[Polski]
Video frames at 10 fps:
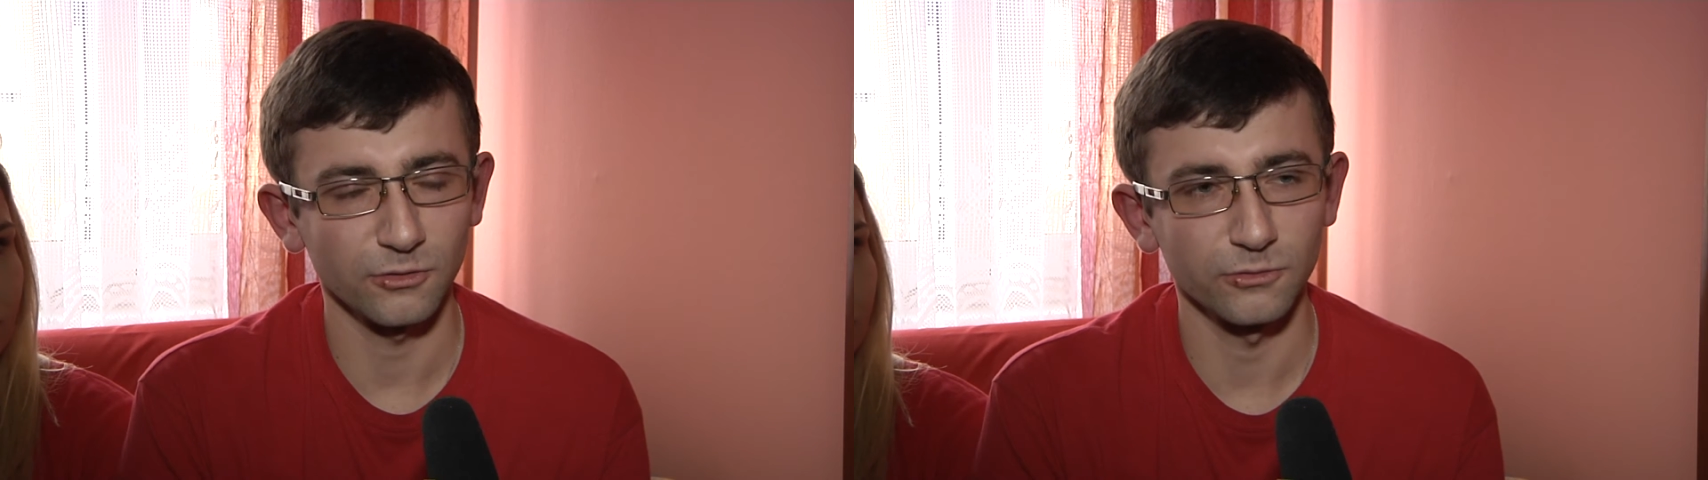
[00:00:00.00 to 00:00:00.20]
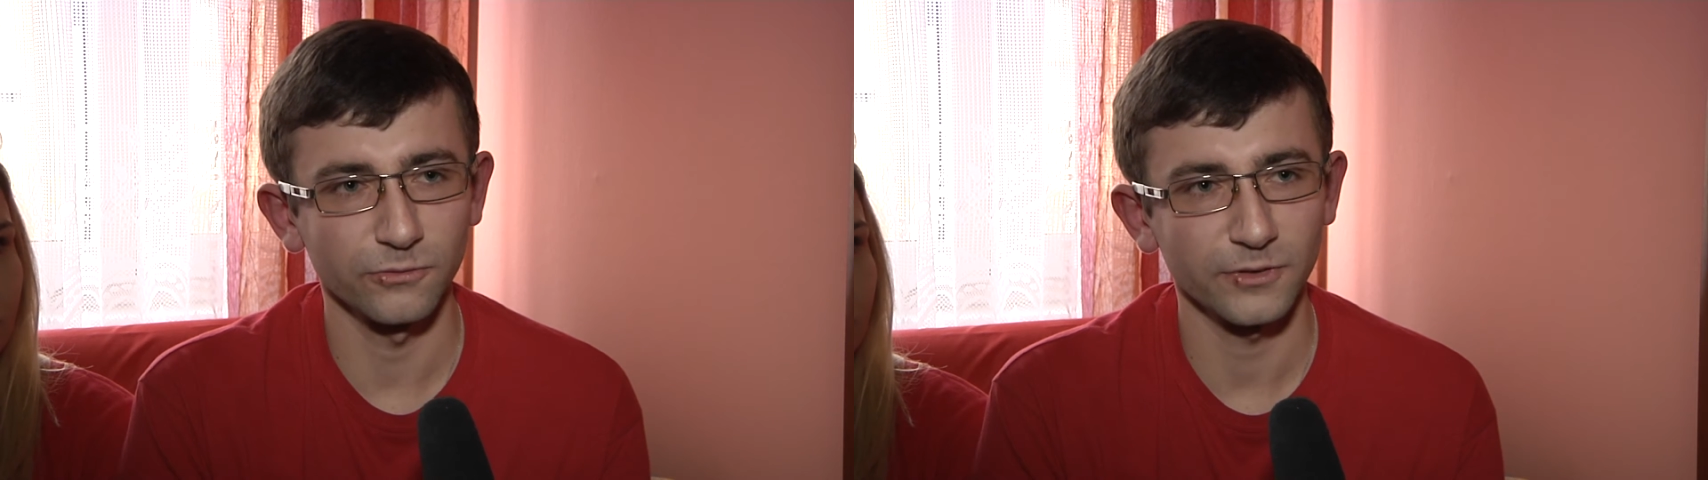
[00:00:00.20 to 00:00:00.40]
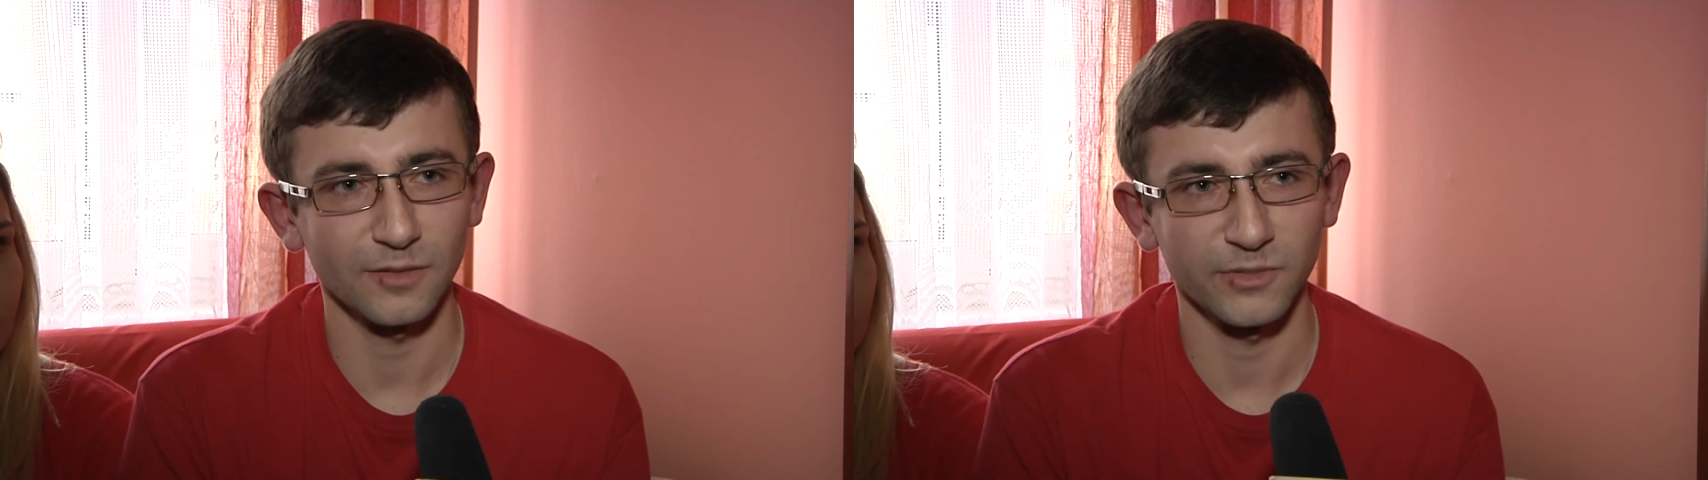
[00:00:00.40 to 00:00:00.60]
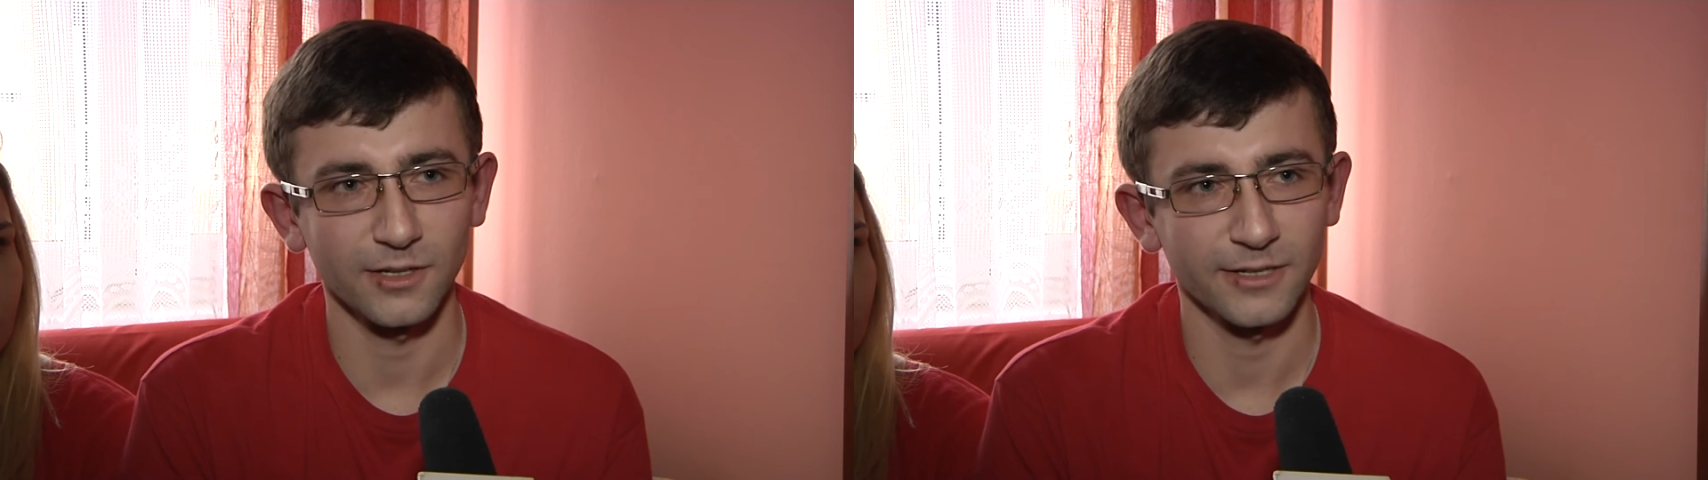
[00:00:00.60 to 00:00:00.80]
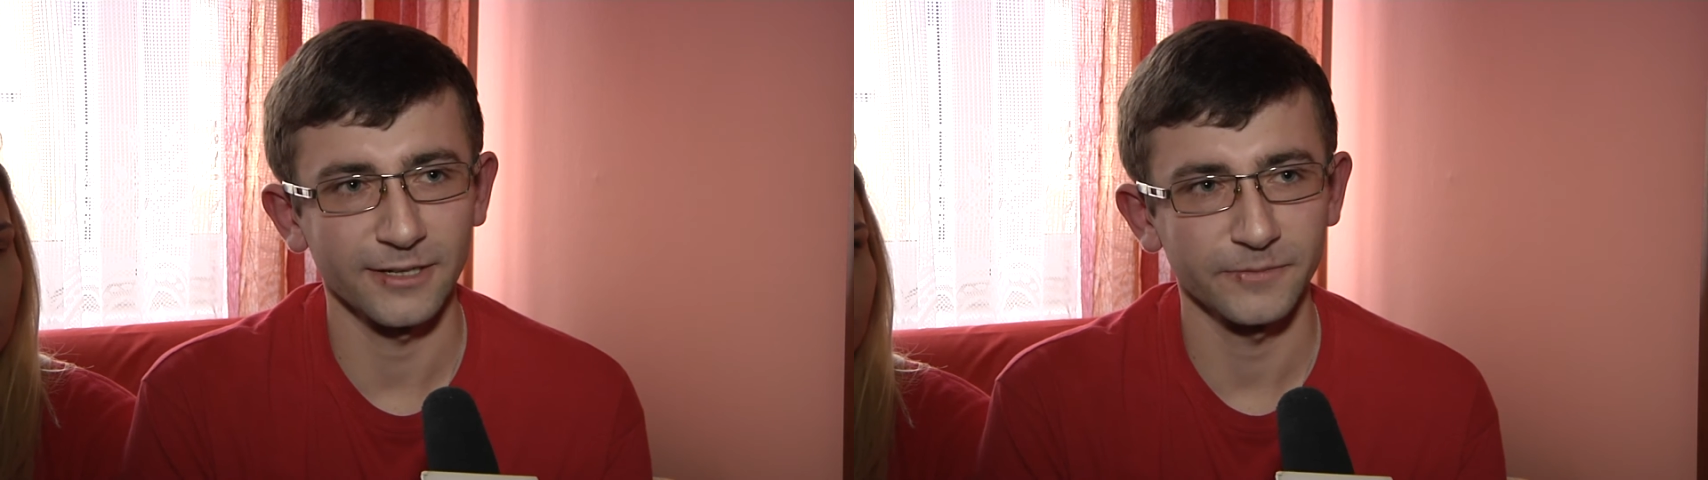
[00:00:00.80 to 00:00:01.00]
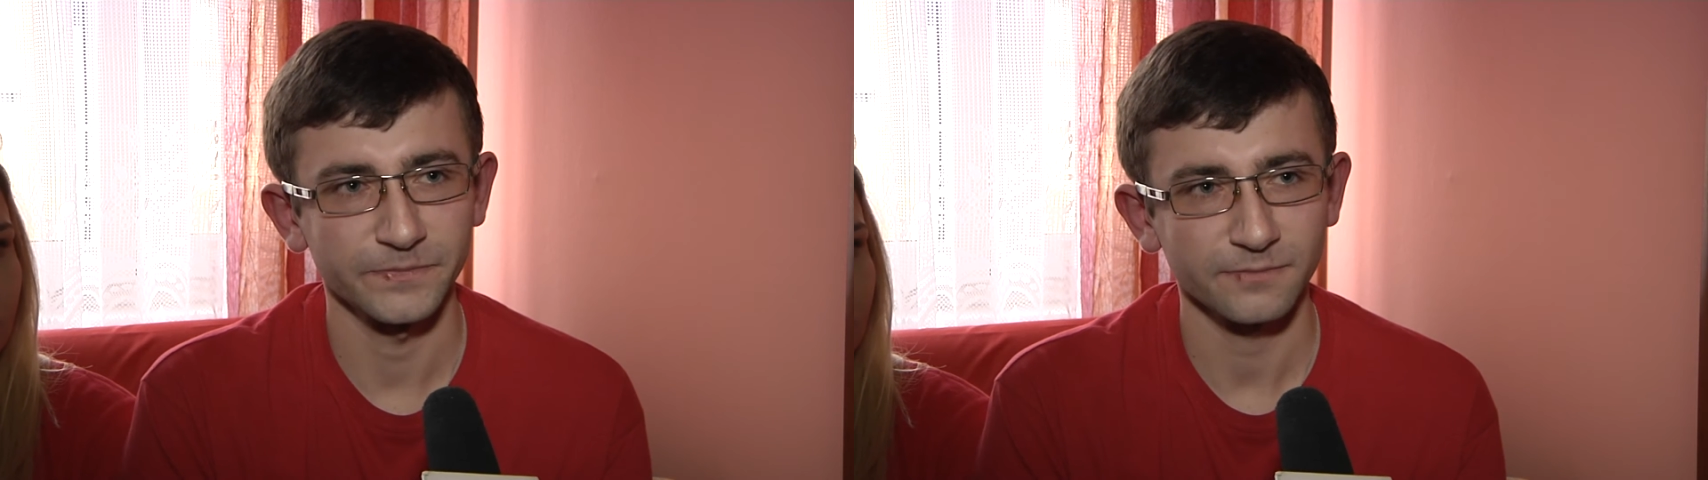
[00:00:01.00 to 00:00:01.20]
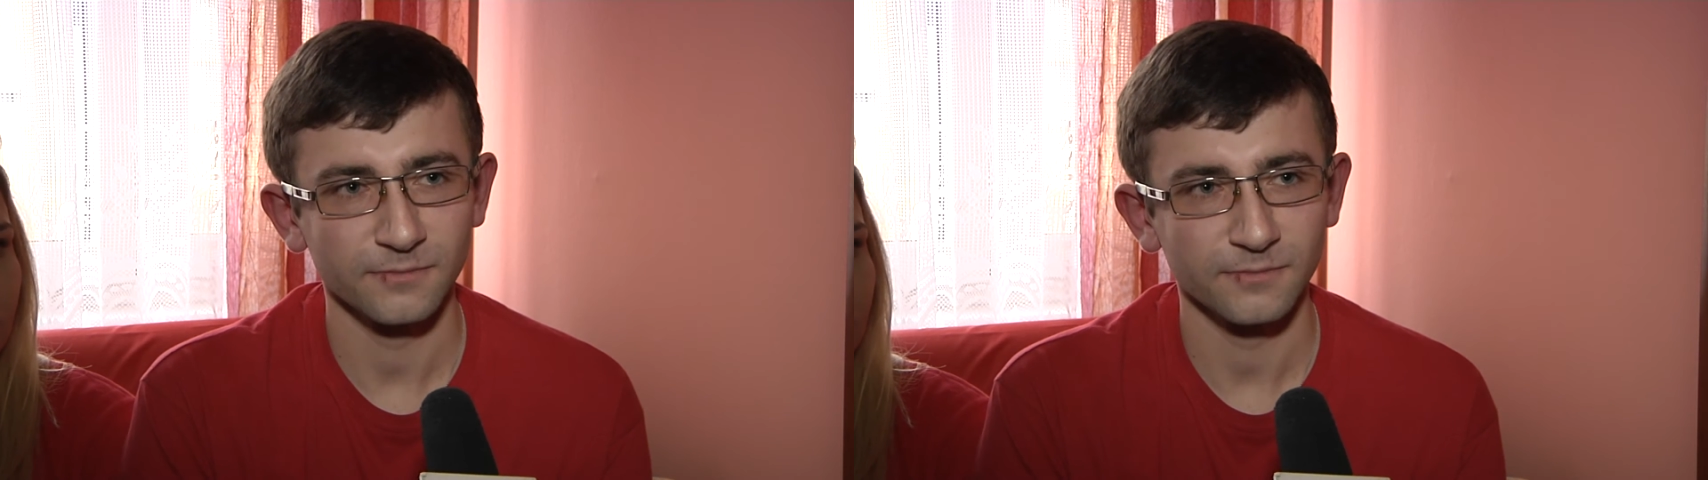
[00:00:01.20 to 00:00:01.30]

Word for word: lodówka, pralka